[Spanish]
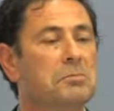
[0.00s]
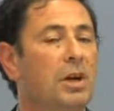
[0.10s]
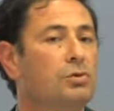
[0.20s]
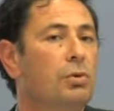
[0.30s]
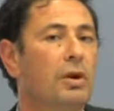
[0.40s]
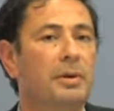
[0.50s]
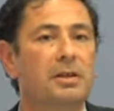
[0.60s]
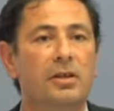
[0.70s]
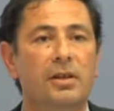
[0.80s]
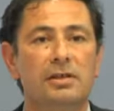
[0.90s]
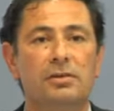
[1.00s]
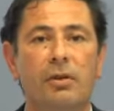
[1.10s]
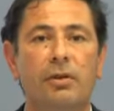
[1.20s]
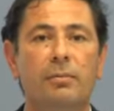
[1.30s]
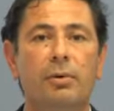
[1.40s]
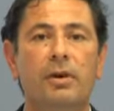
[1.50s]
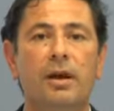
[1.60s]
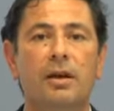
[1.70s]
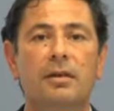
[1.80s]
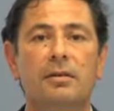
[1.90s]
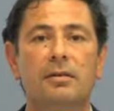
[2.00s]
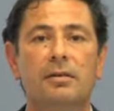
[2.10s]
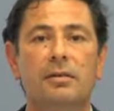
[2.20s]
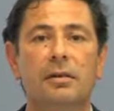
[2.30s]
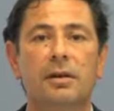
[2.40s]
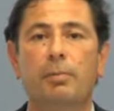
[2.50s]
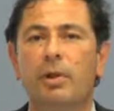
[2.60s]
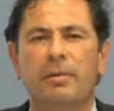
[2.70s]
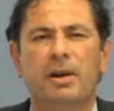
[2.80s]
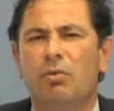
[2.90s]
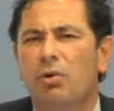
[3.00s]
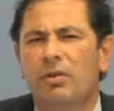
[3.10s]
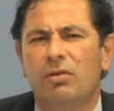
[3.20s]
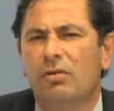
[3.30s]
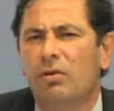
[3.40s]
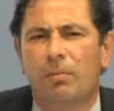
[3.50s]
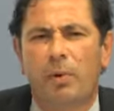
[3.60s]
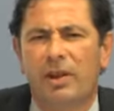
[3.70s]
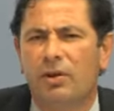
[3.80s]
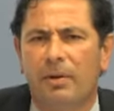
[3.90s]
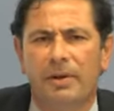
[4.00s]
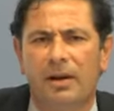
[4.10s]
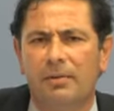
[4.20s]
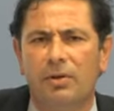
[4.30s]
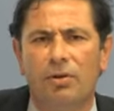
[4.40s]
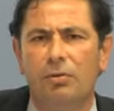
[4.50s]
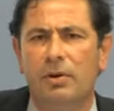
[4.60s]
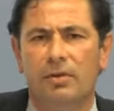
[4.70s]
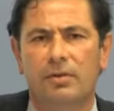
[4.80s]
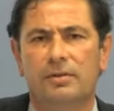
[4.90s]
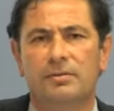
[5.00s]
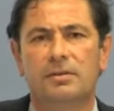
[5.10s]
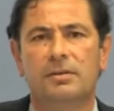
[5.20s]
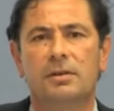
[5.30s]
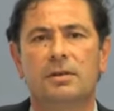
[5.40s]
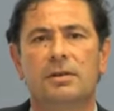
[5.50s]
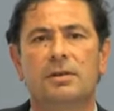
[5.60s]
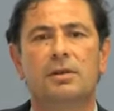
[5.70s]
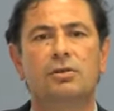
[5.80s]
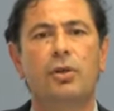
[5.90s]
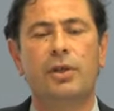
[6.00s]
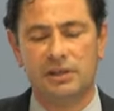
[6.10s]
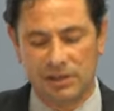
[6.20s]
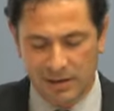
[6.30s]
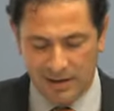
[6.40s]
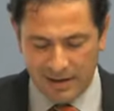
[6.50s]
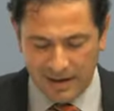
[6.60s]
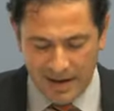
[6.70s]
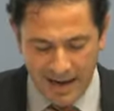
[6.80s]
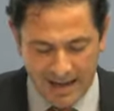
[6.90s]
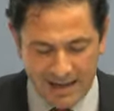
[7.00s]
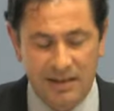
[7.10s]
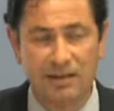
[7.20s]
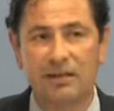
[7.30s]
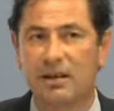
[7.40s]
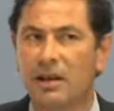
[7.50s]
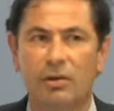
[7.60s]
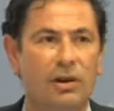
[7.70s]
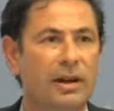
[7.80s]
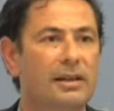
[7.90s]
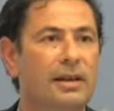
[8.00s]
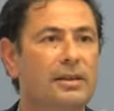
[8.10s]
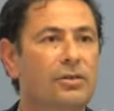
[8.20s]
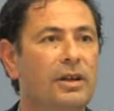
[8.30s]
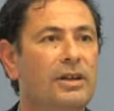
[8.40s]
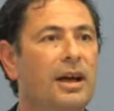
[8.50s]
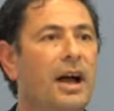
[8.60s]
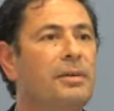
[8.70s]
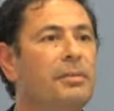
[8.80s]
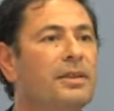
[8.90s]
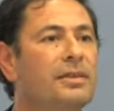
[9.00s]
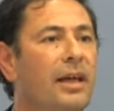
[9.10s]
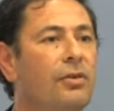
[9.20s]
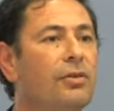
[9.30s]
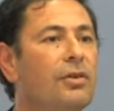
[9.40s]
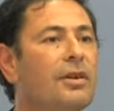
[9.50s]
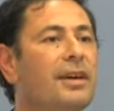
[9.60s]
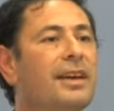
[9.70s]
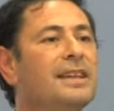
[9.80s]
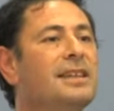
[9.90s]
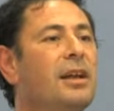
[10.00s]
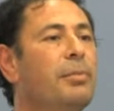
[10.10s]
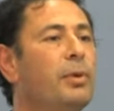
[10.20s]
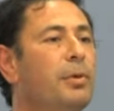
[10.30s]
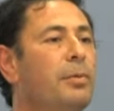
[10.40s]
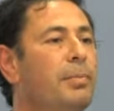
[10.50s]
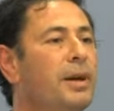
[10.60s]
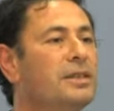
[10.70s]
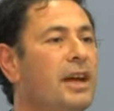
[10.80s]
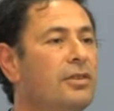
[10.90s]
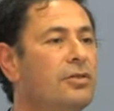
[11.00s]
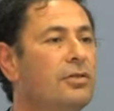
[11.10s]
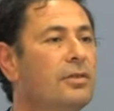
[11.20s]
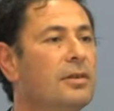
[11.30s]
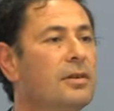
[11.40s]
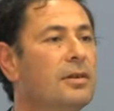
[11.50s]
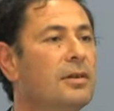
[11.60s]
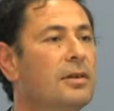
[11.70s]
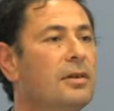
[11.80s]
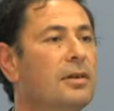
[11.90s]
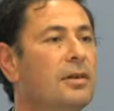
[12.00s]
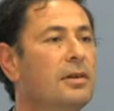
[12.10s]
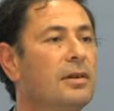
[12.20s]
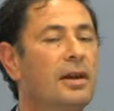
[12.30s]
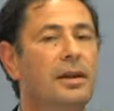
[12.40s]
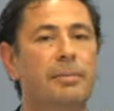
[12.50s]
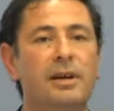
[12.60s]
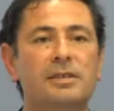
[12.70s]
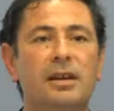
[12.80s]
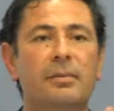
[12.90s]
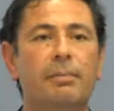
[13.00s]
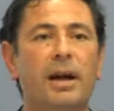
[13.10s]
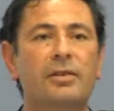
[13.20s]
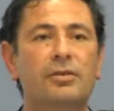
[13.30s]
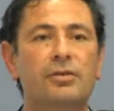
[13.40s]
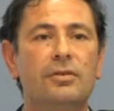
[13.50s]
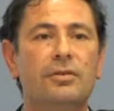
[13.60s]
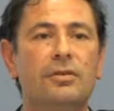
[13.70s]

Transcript: Transcurre 20 días, nadie lo impugna y puede haber acuerdo o puede no haber habido acuerdo. Y entonces, la ley, que no el Real Decreto Ley, ha inventado que sea el propio empresario el que pase el paño